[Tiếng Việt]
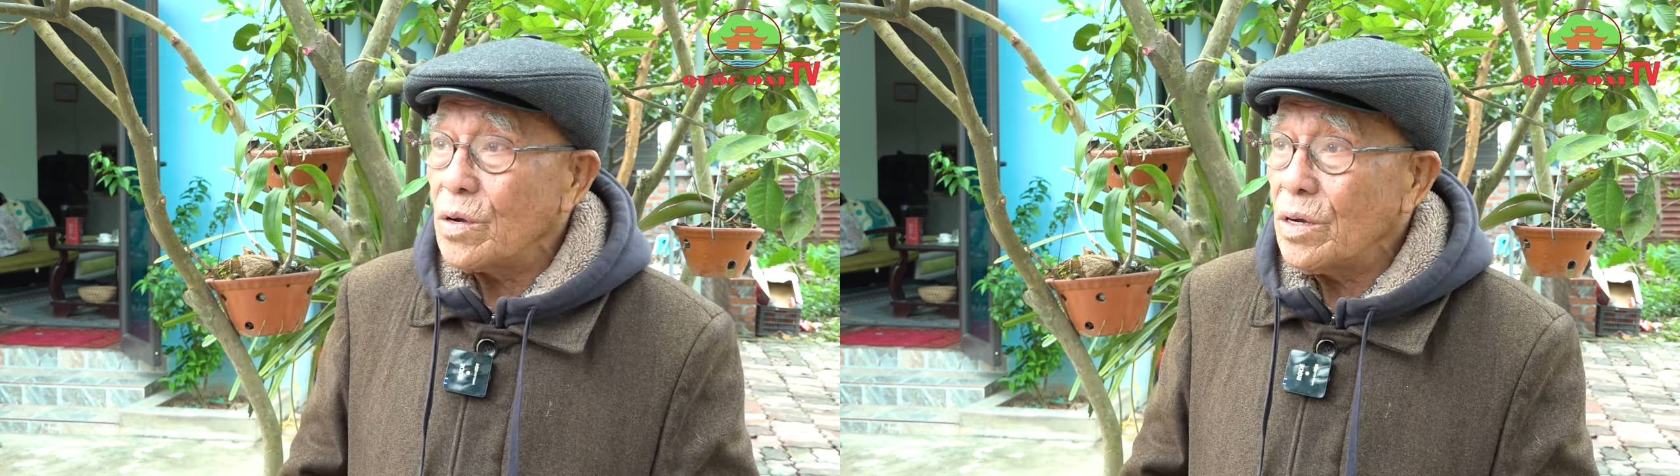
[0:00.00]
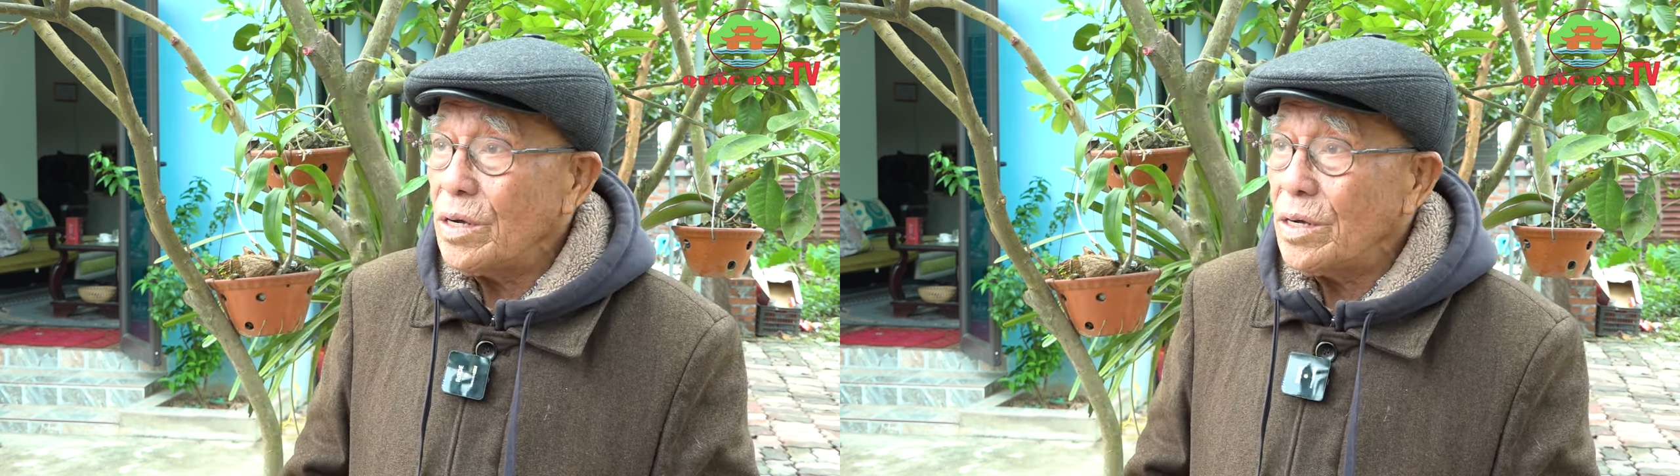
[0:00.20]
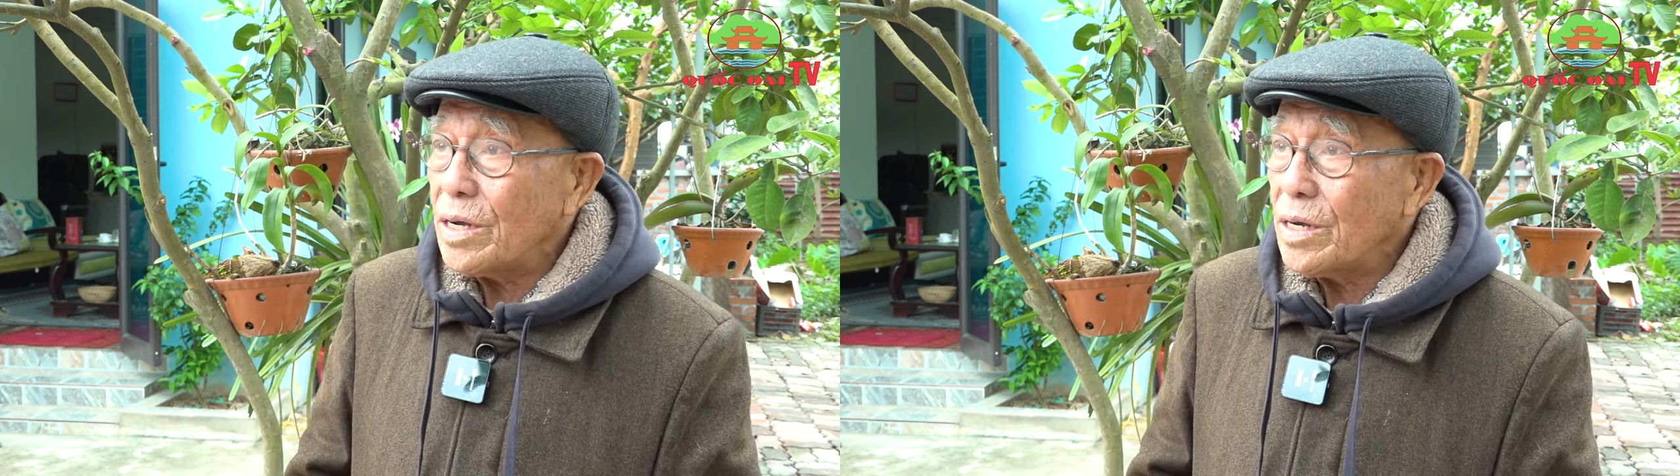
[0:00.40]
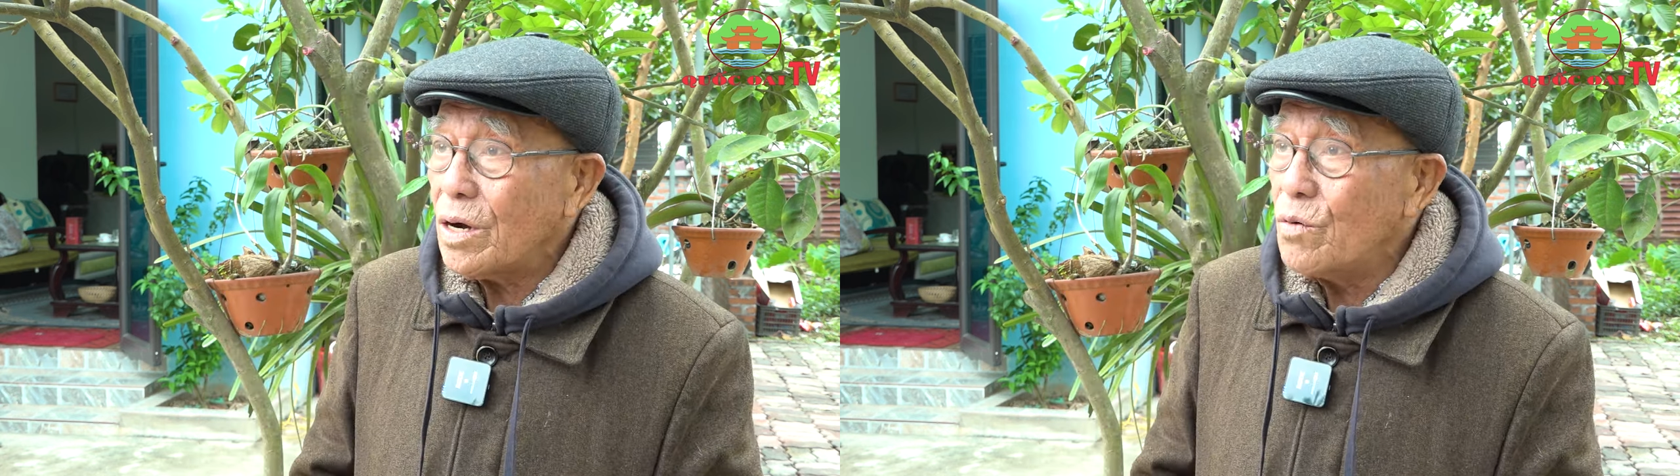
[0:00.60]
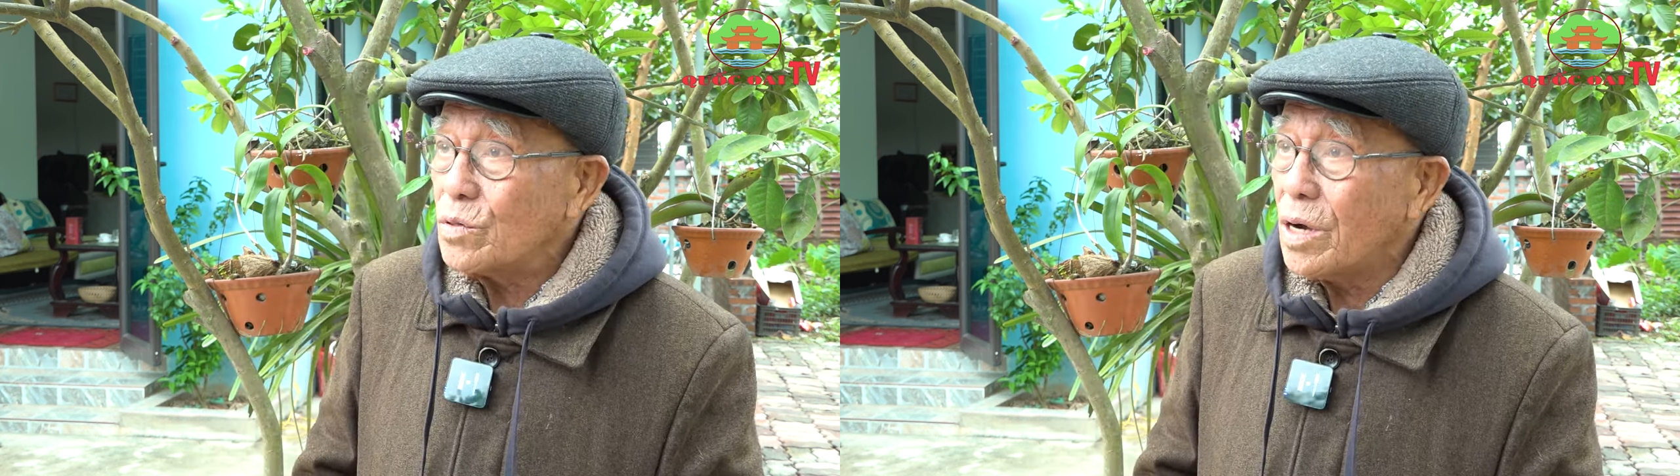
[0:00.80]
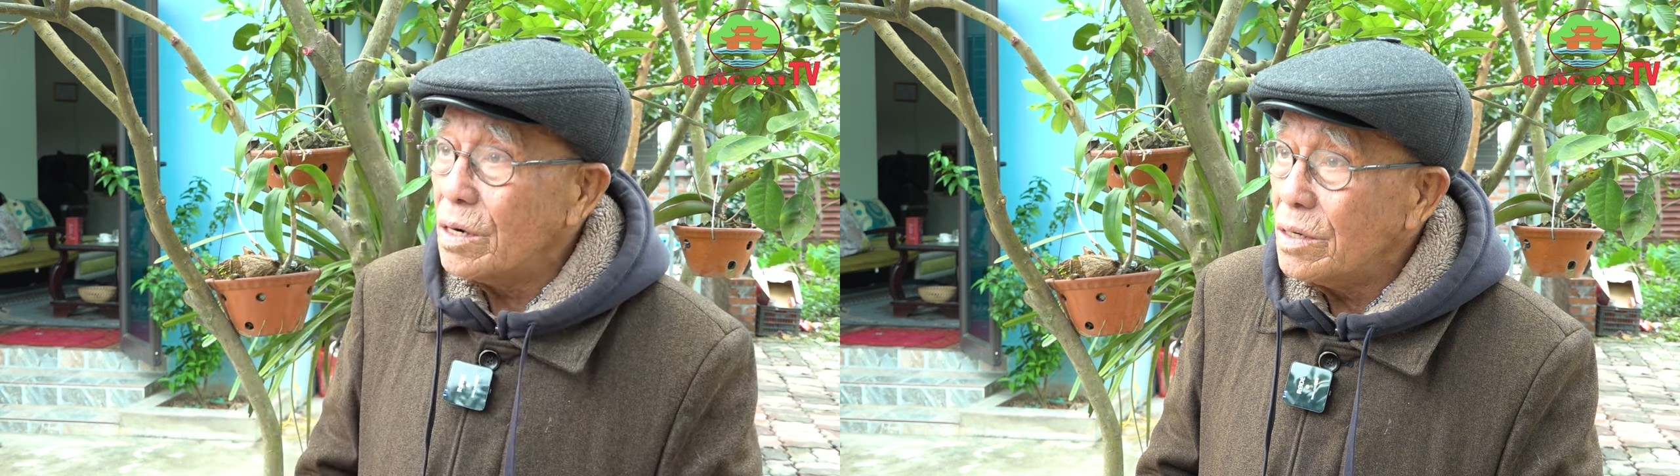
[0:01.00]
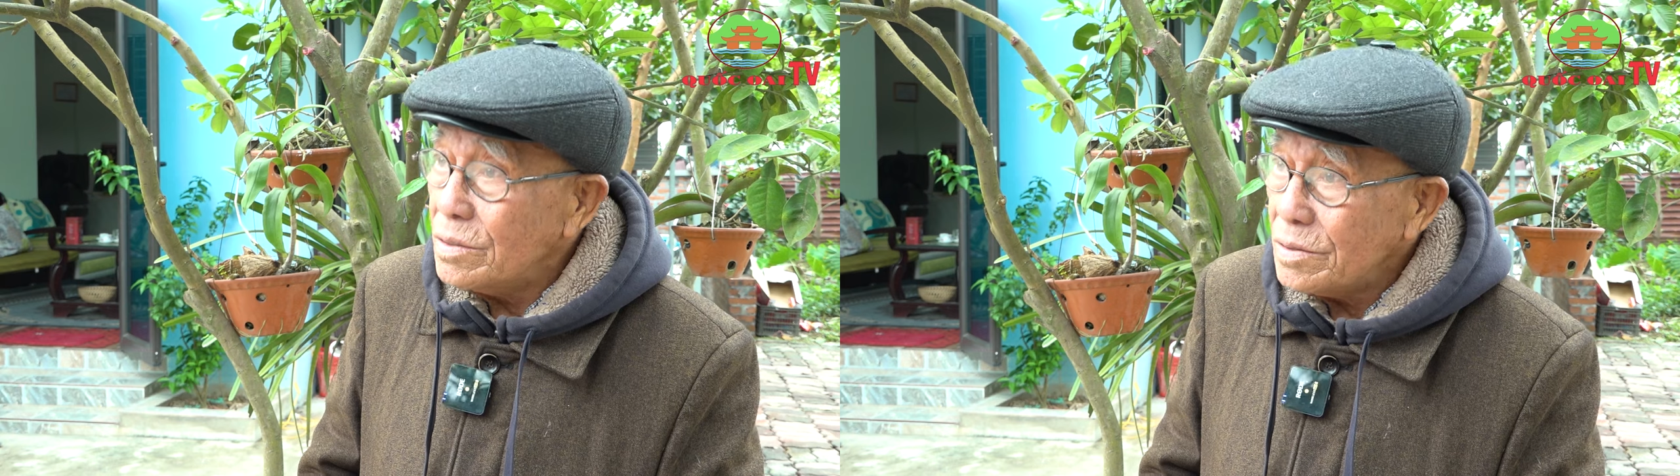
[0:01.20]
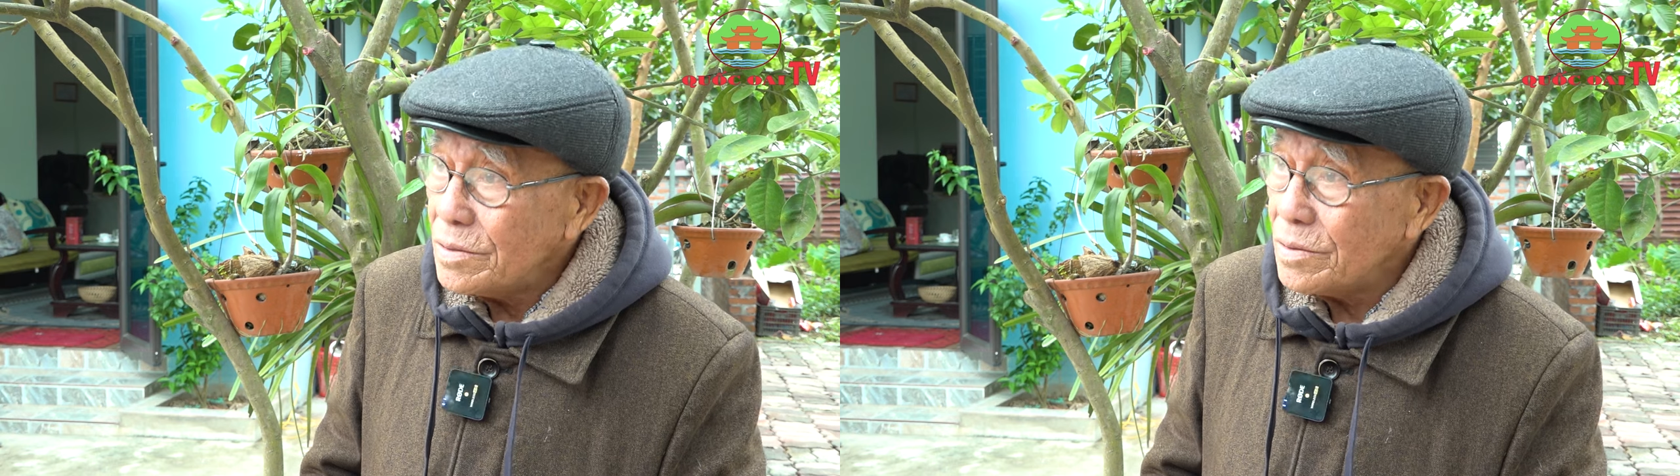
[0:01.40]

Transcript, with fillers: cái cái câu thơ